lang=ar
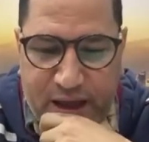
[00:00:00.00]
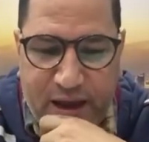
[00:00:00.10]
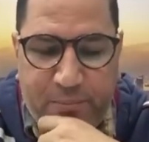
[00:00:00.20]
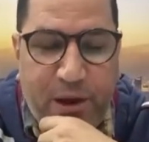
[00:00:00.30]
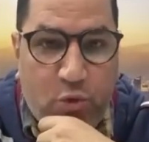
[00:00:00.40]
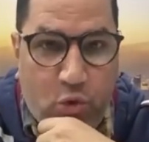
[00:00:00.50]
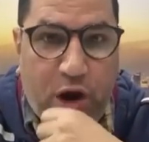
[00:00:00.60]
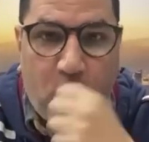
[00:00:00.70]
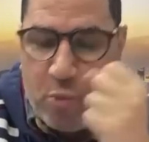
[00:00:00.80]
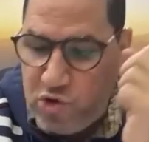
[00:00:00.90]
الكورة
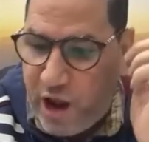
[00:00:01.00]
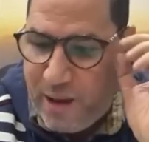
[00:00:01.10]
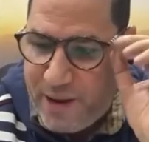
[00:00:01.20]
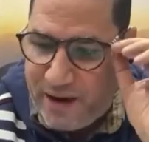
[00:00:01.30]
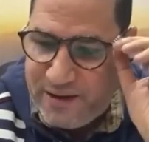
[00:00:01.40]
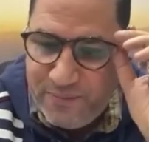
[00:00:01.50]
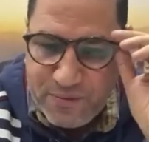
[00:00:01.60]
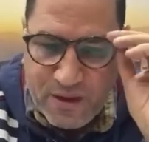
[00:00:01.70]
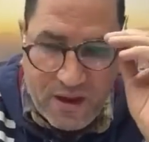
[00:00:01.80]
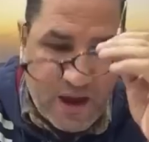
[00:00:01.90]
والمنتخب يعني
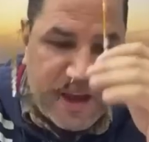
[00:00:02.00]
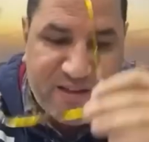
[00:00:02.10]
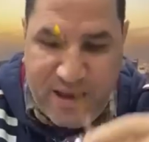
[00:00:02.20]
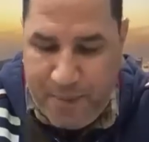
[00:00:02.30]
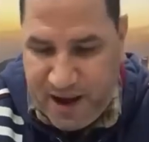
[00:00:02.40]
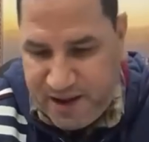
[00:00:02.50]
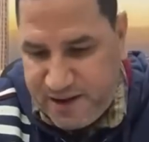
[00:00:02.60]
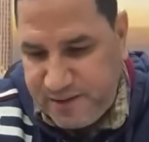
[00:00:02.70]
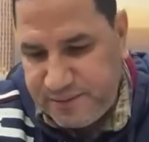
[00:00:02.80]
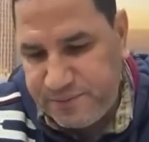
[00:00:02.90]
الزمالك
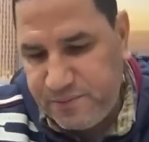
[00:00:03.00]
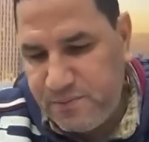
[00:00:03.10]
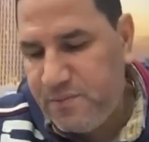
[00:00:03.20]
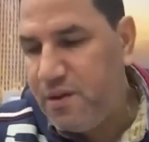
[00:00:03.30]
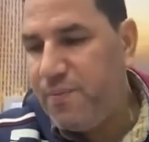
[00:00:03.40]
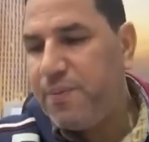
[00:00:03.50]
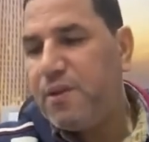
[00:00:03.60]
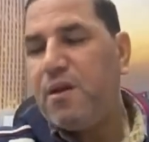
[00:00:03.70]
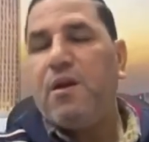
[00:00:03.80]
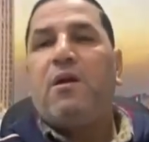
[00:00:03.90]

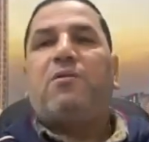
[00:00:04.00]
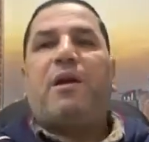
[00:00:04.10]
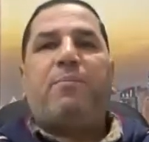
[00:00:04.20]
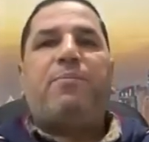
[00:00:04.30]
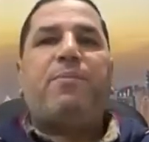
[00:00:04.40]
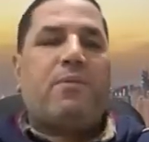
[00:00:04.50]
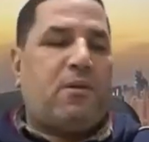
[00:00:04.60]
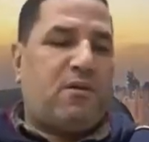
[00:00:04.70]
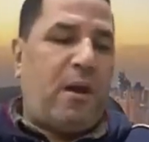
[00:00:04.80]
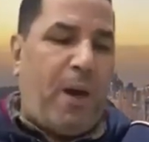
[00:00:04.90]
طيب
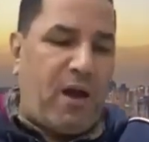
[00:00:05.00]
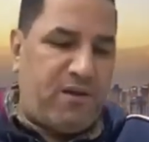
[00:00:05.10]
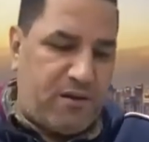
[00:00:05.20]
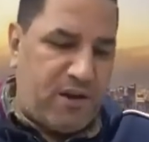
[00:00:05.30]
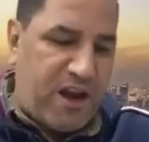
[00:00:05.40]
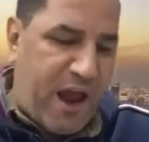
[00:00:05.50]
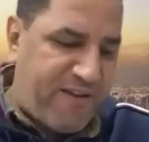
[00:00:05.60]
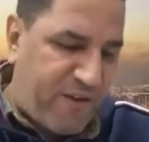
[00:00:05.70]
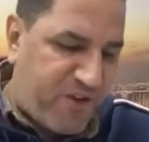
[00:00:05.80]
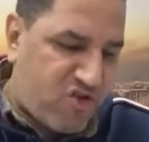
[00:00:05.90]
طبعا
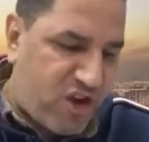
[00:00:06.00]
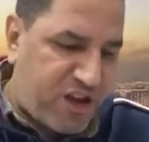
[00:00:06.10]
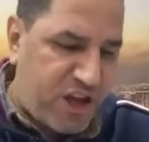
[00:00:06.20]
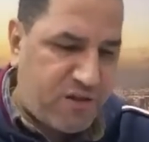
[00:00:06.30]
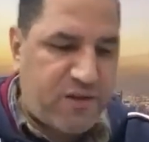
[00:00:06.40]
للأسف الشديد